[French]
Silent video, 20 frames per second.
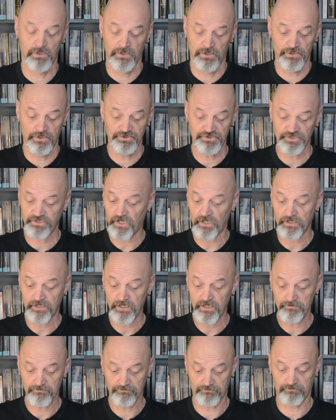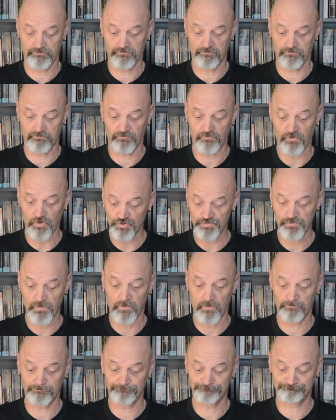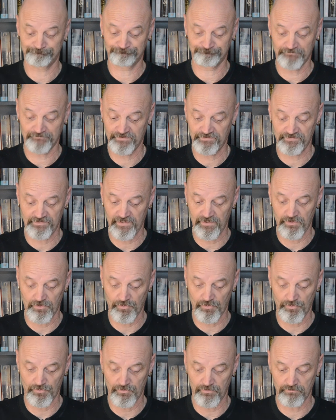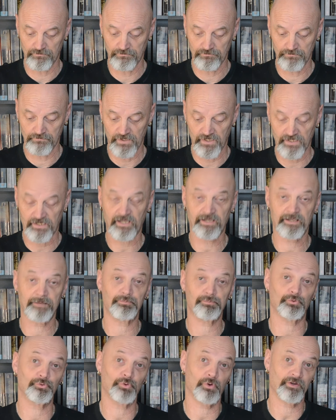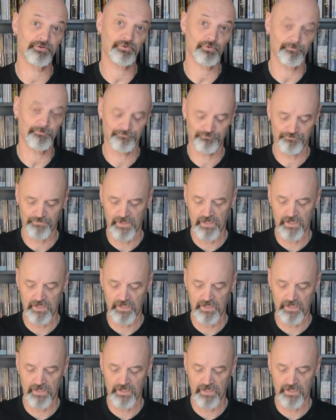J'ai craqué, franchement. C'est j'ai craqué pour deux raisons.